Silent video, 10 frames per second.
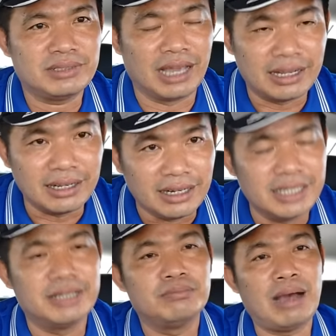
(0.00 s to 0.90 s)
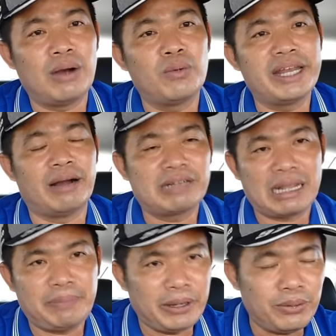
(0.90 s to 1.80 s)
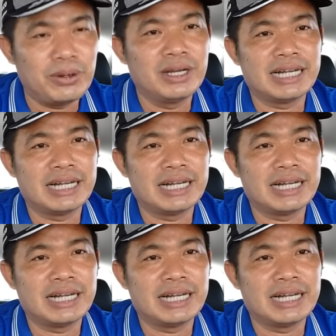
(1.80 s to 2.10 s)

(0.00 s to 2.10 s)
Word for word: những người mà quy động trái phiếu